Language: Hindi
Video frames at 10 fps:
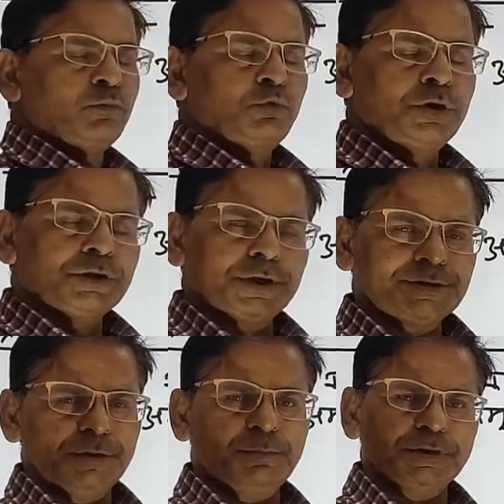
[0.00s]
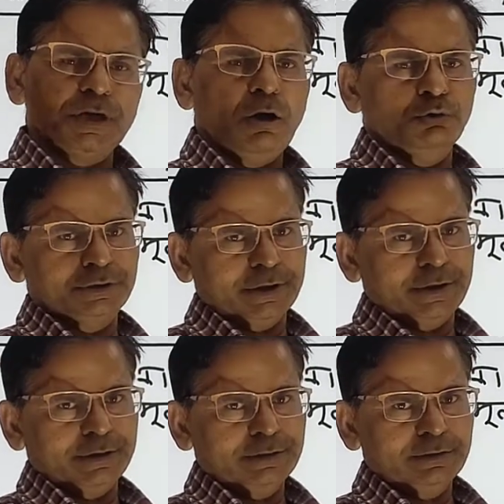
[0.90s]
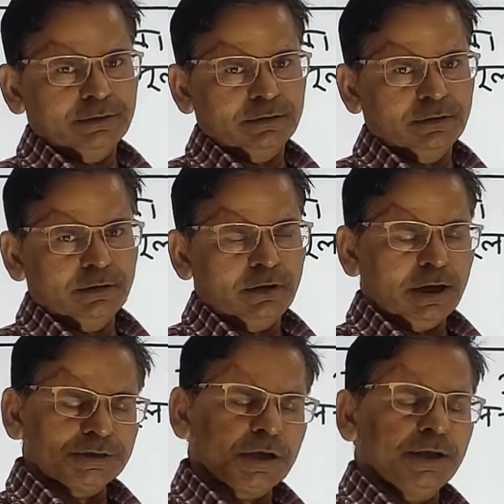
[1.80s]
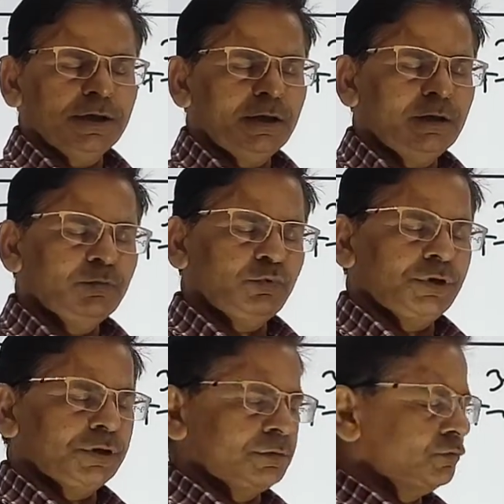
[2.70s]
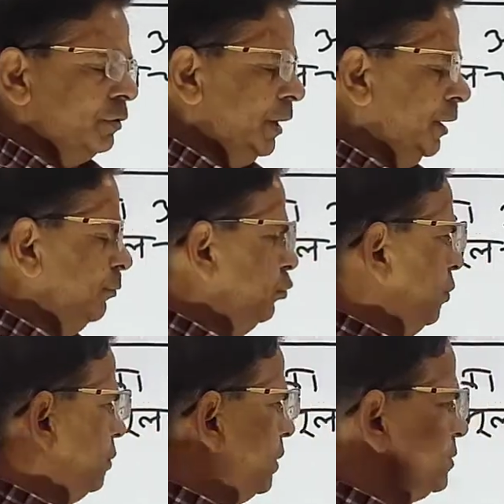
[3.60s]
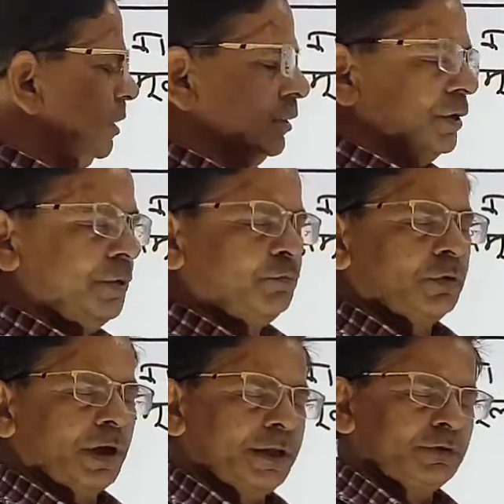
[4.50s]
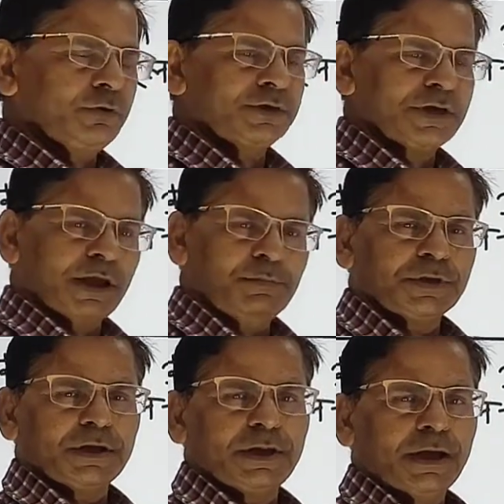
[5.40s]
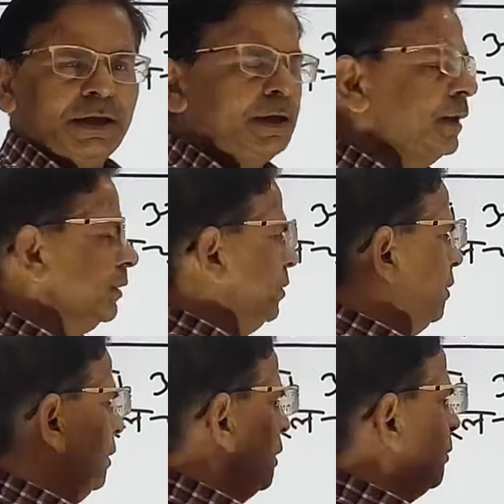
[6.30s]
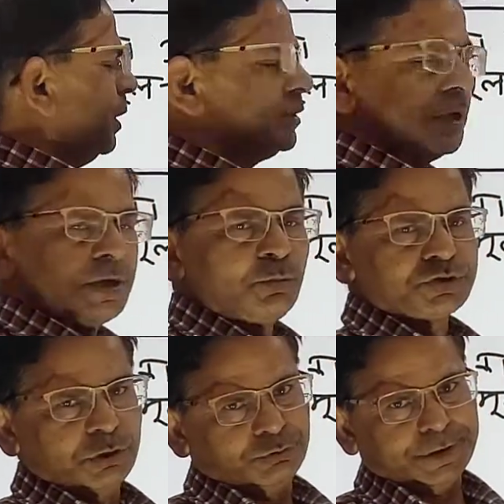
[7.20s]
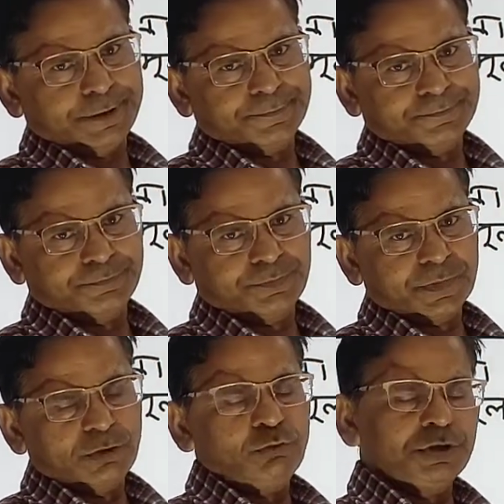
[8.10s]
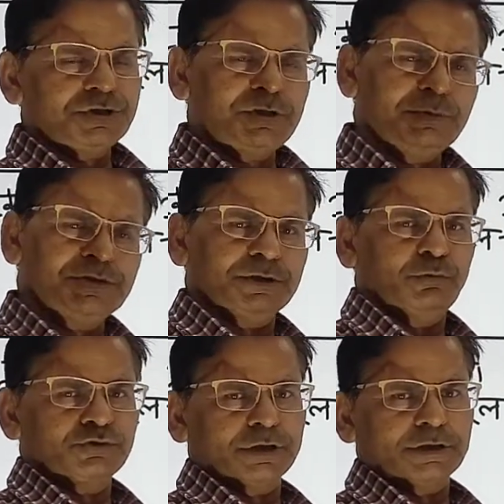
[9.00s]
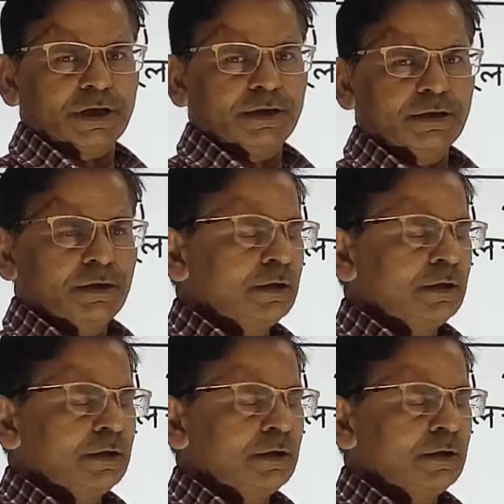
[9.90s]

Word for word: पूरी तरह से बदलाव हो जाना अच्छाइयाँ पूरी जो है पूरी तरह से इतनी बुराइयाँ जो है अच्छाई में बदल जाए कि पहचानना मुश्किल हो जाए वो किसी भी क्षेत्र में हो सकता है